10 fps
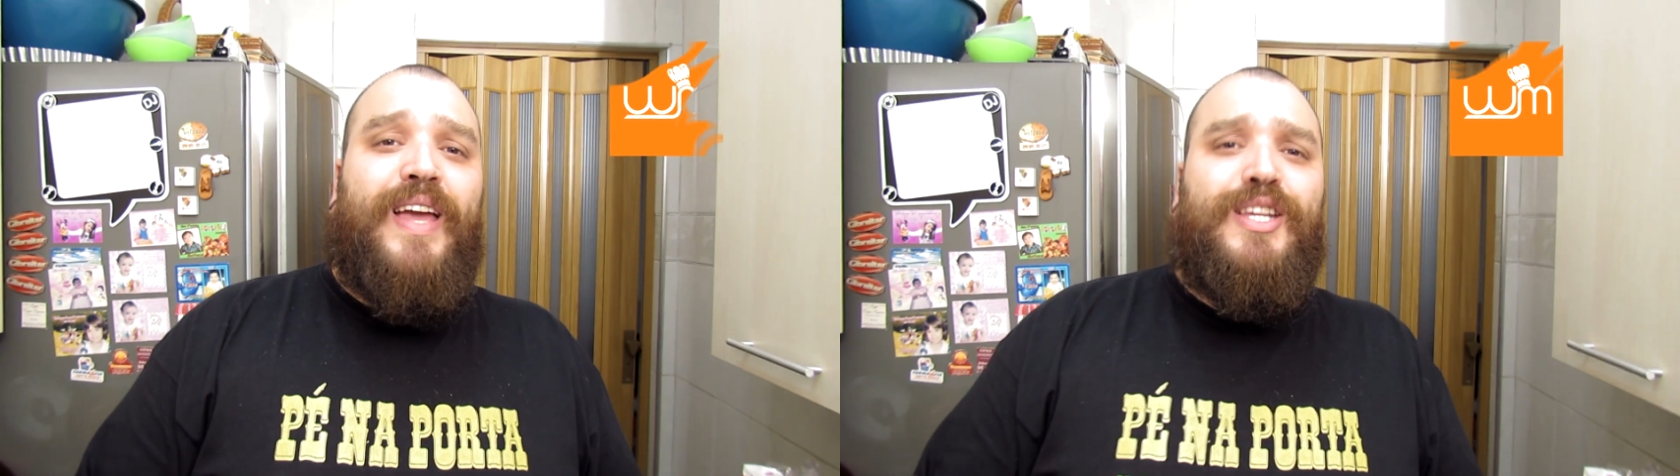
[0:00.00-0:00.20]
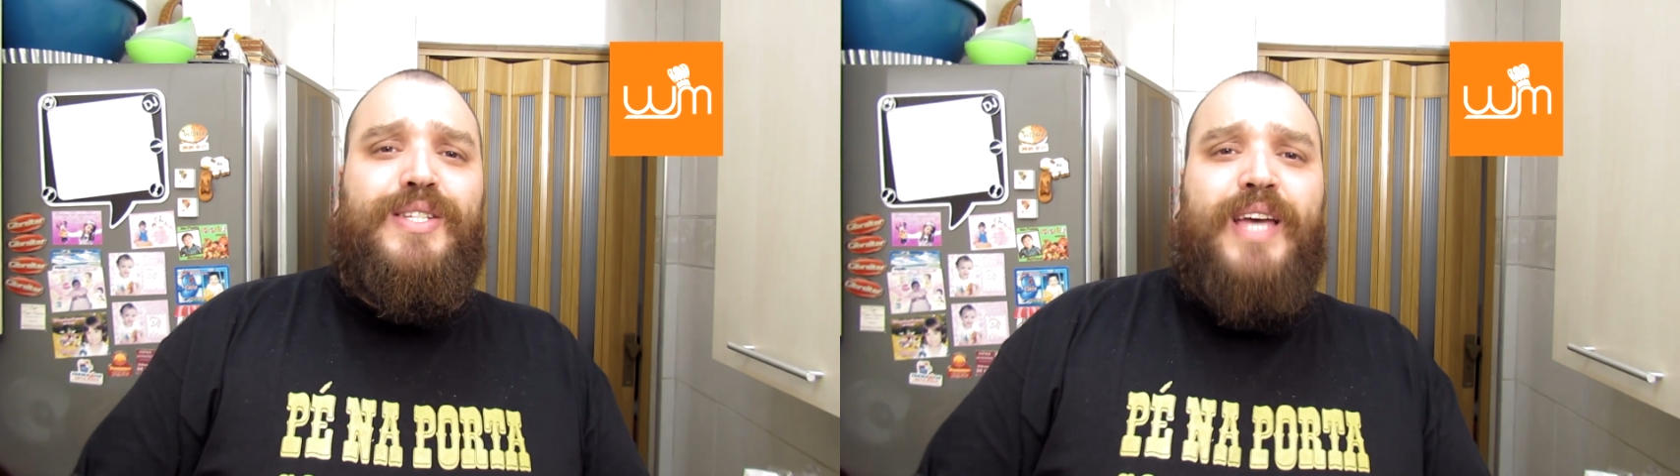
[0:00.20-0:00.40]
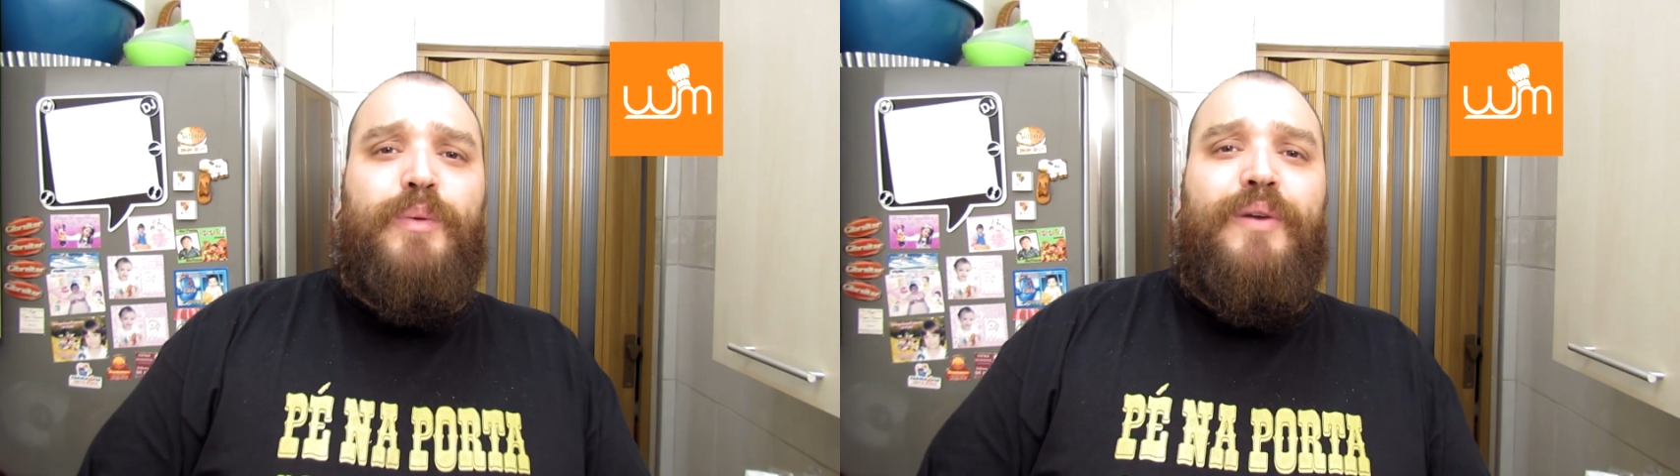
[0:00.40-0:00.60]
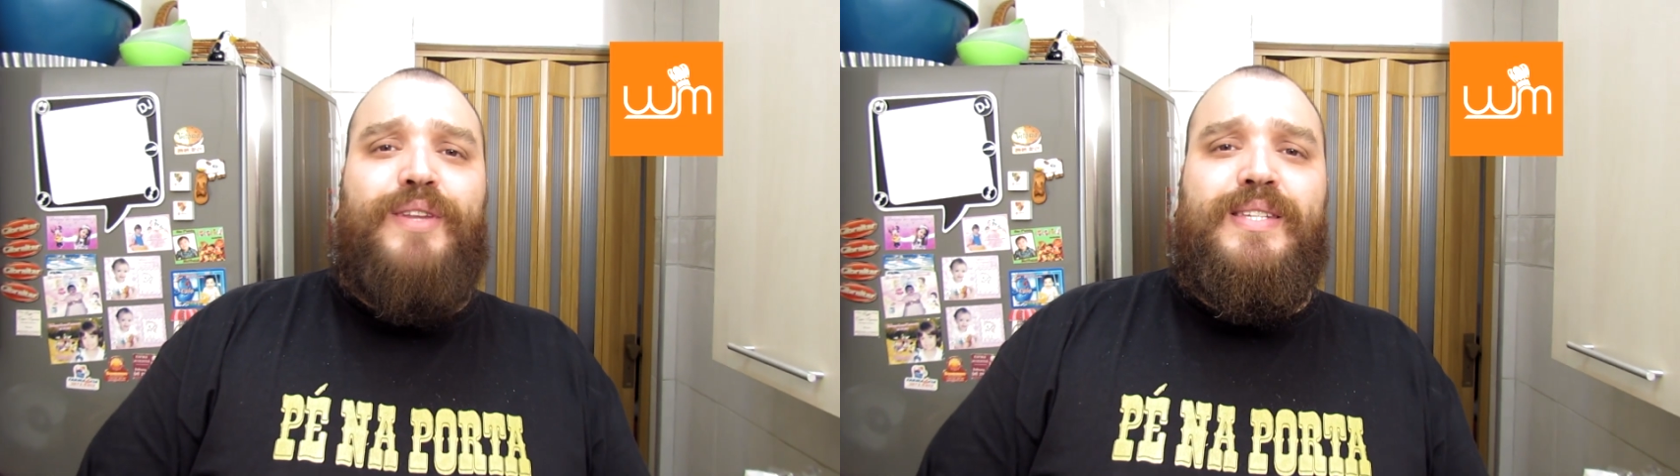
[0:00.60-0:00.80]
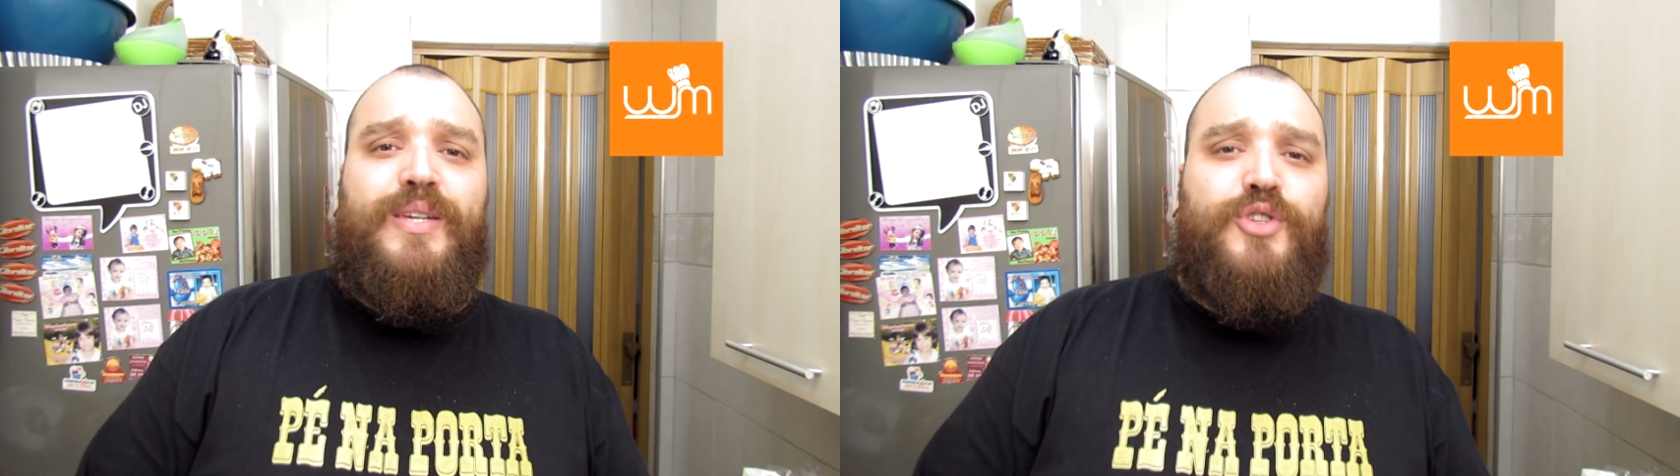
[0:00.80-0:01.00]
eles fizeram uma
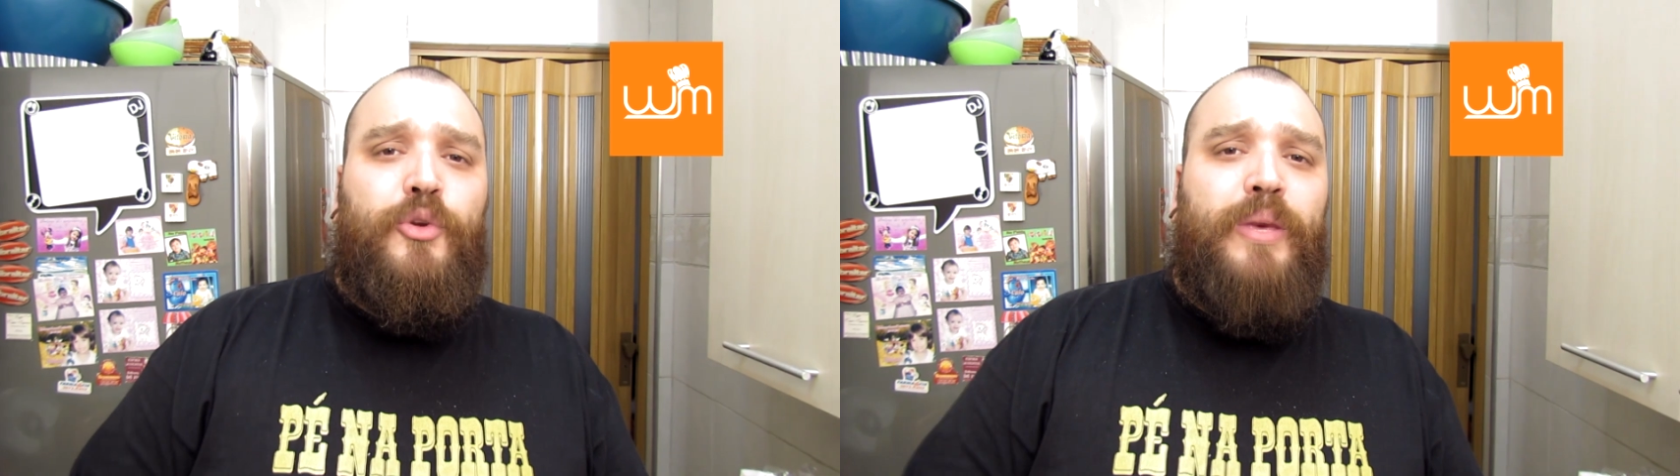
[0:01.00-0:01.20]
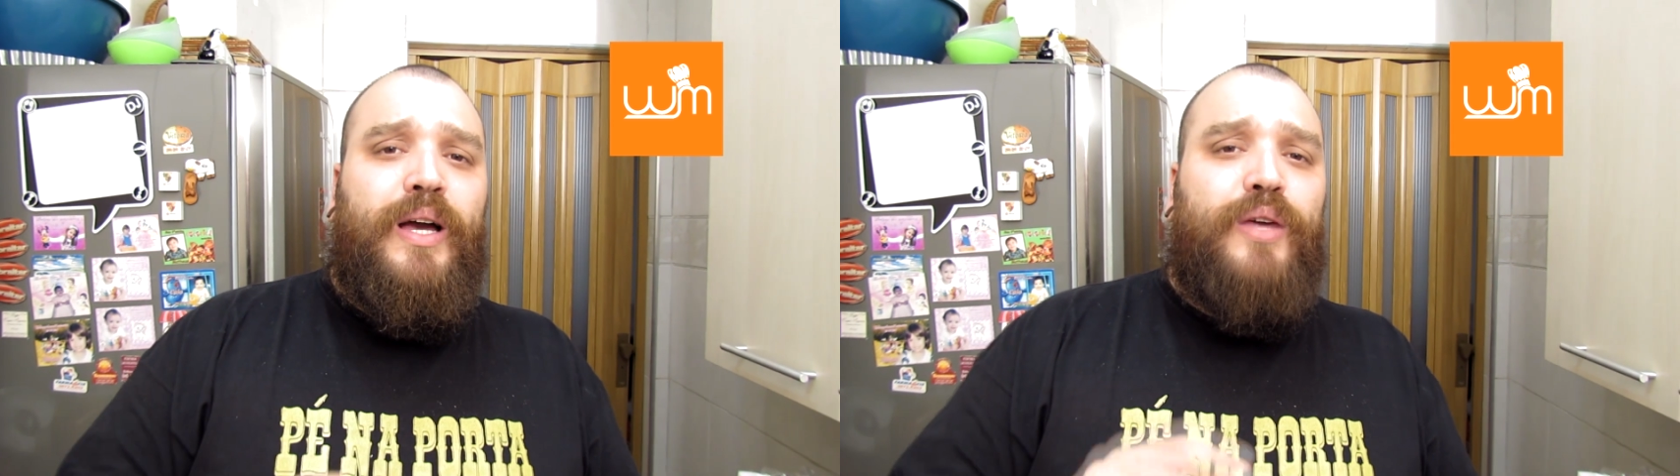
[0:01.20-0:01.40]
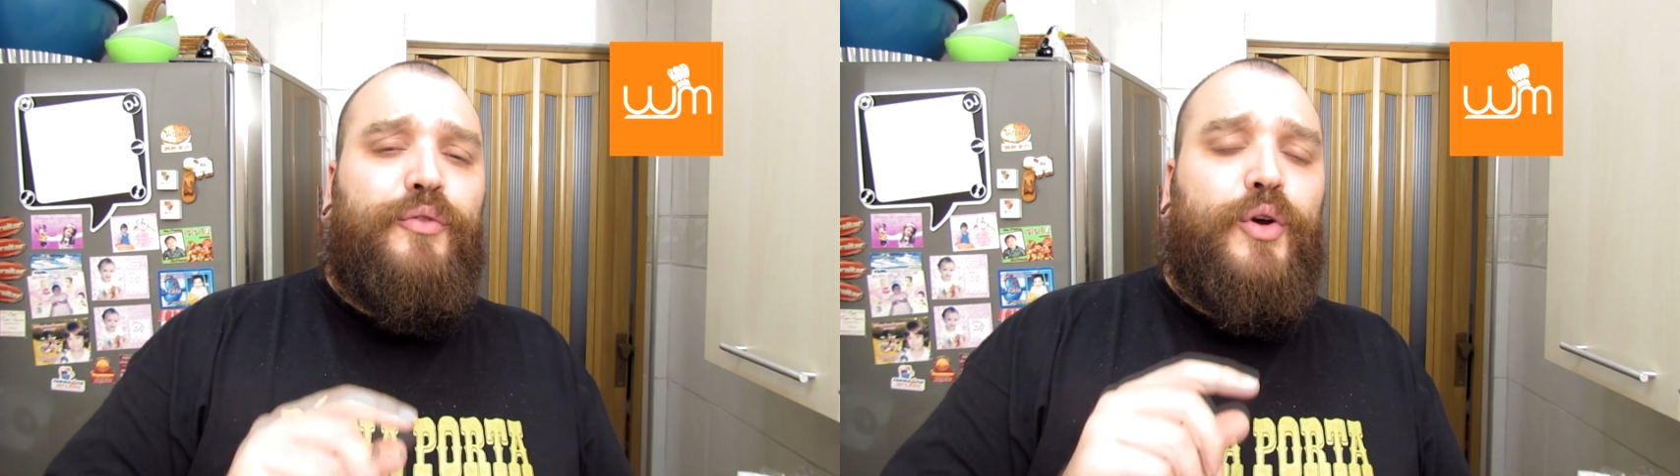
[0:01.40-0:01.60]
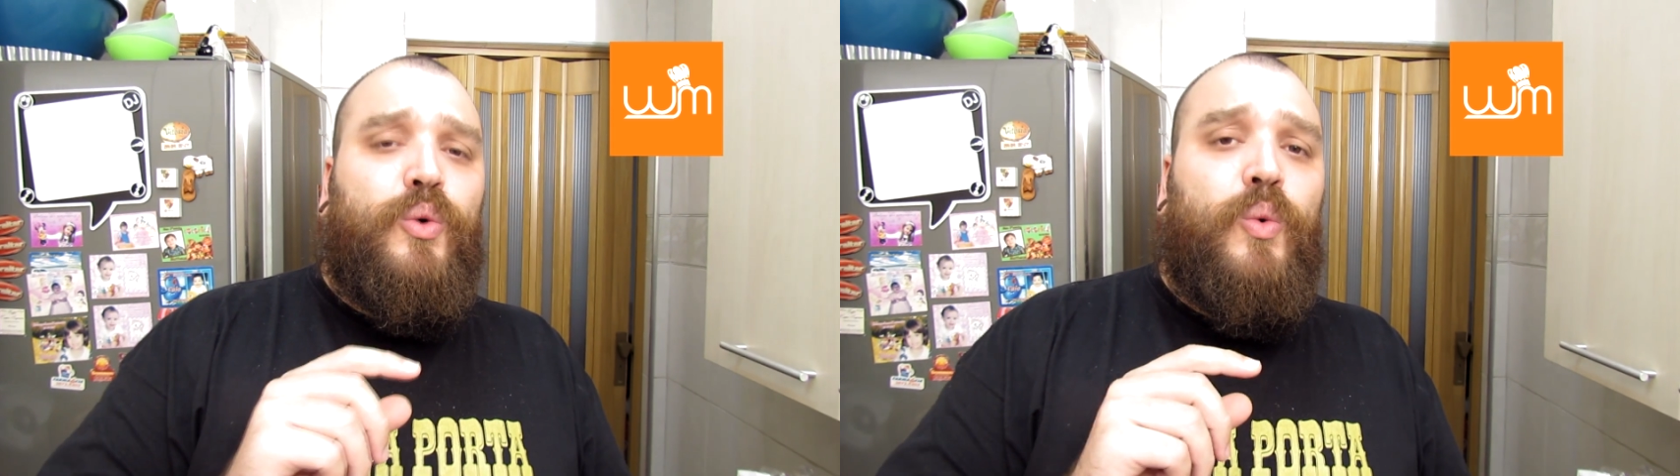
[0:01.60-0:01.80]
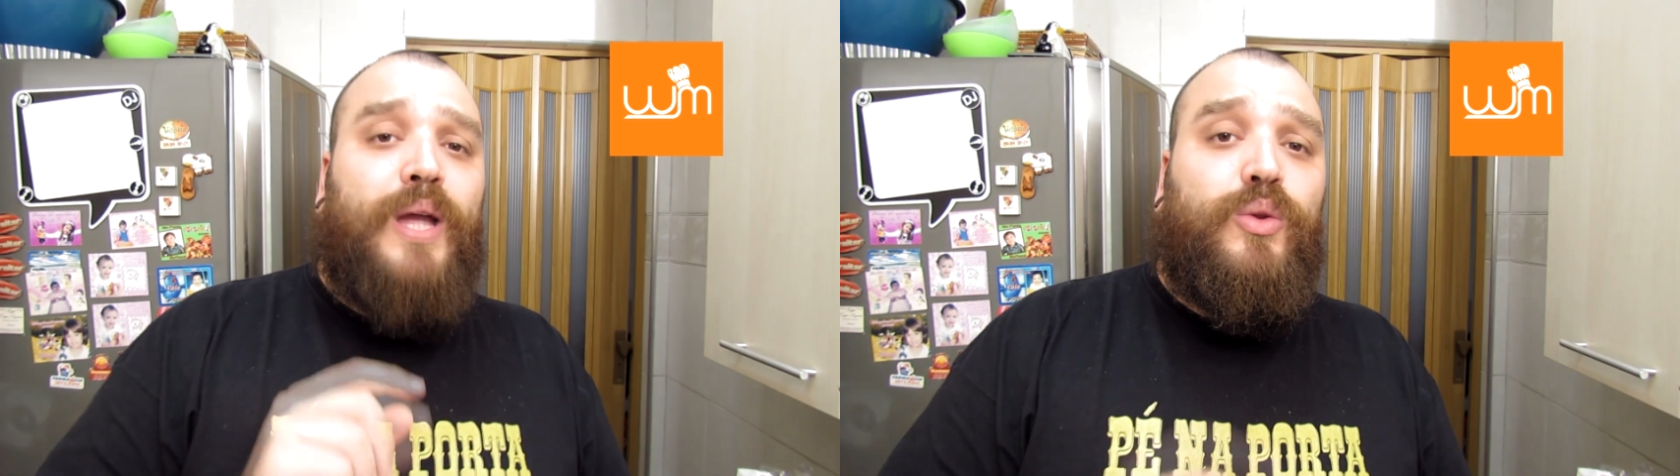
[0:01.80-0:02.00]
versão, se eu não me engano, foi
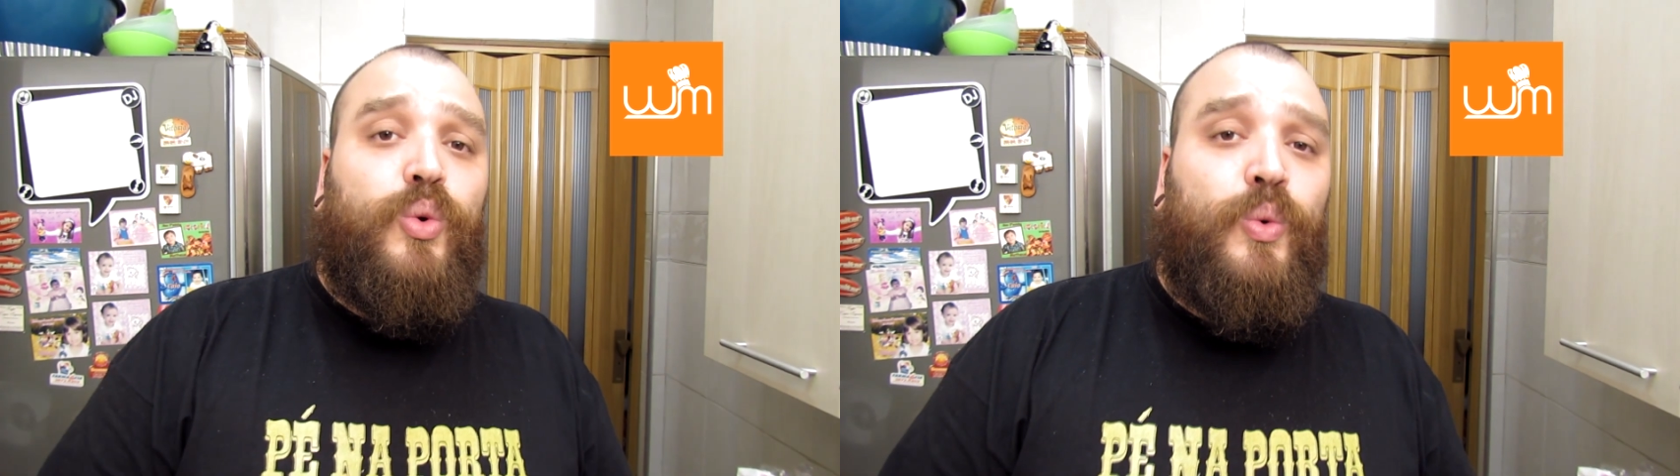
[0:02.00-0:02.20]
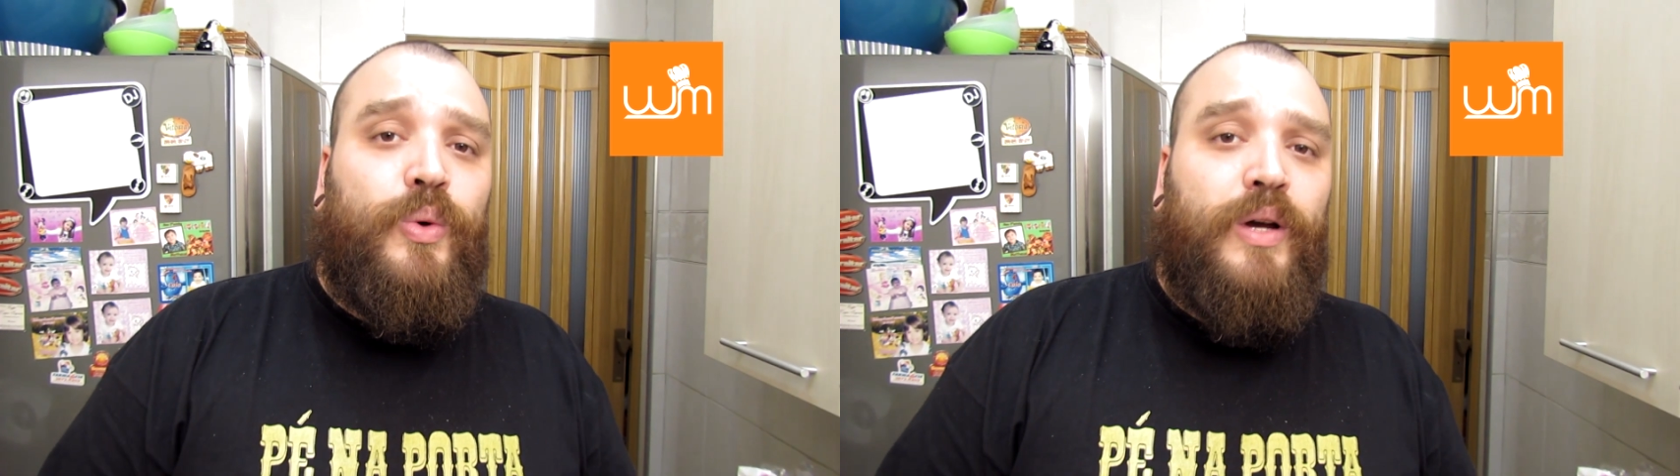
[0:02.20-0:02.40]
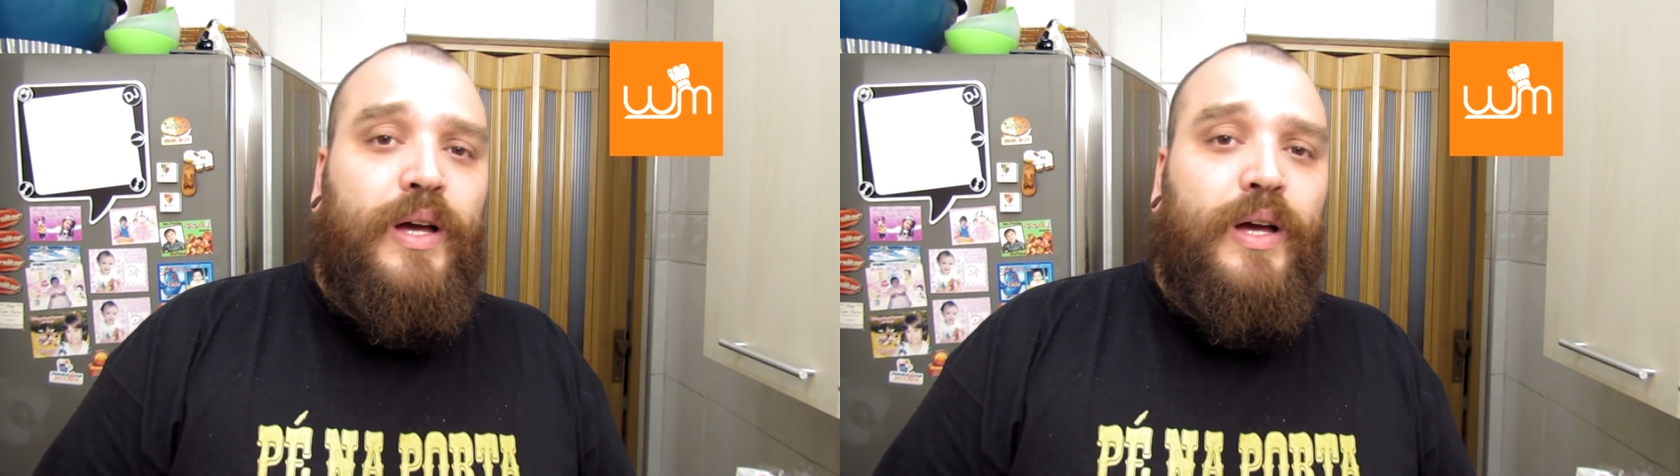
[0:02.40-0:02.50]
com atum